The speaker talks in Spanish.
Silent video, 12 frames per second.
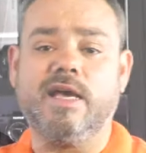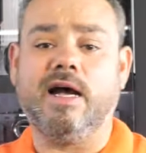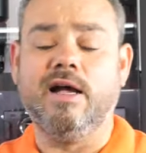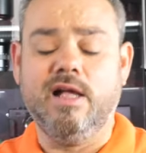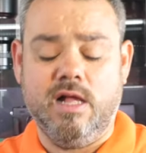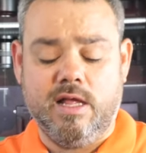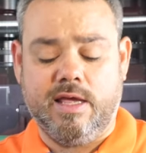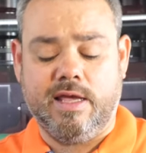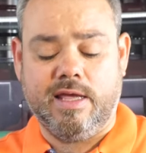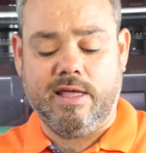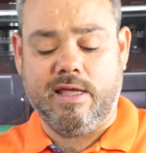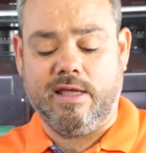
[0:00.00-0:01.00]
ya
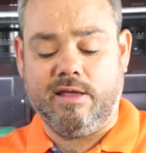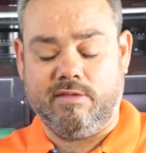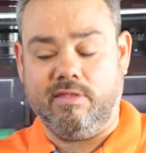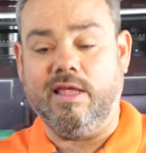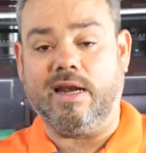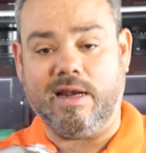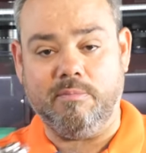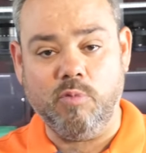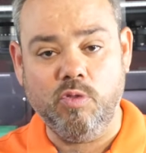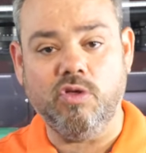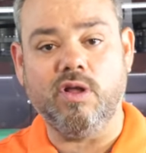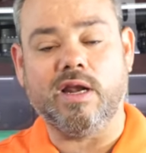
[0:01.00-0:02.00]
eh, de
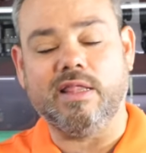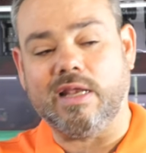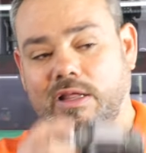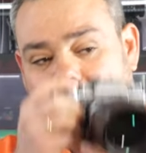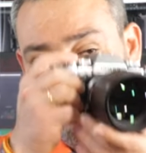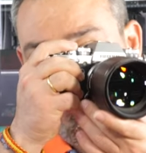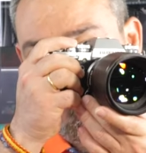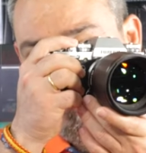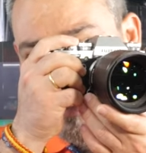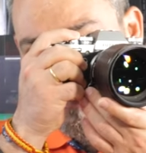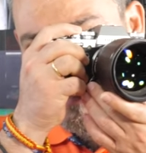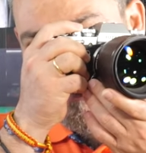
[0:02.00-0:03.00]
remundo del retrato y que nos pueda